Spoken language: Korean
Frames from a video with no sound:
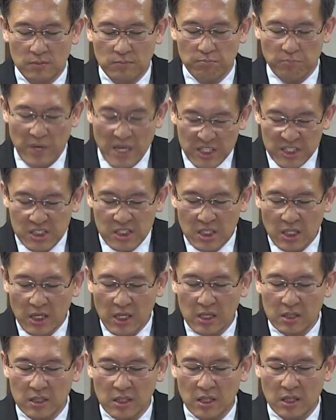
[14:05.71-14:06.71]

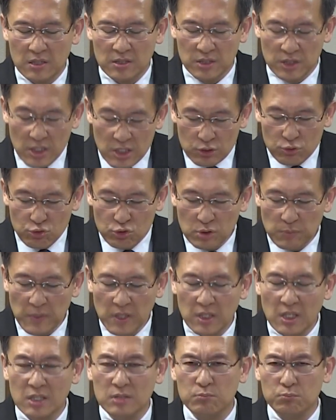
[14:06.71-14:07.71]
메시아에 대한 예수님에
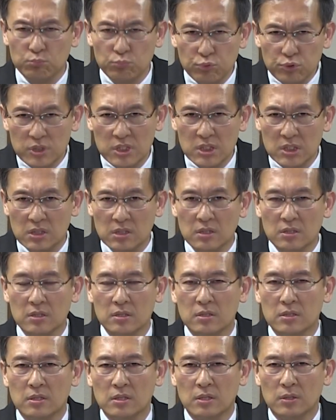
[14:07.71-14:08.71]
대한 무지,
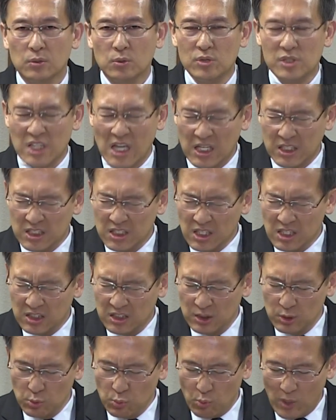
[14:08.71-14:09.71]
자기의
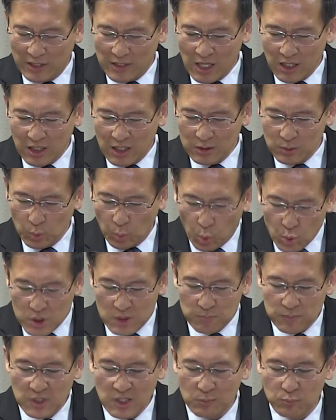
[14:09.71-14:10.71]
그 완악한
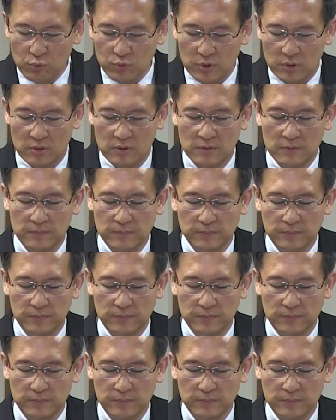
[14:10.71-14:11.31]
고집 때문이에요.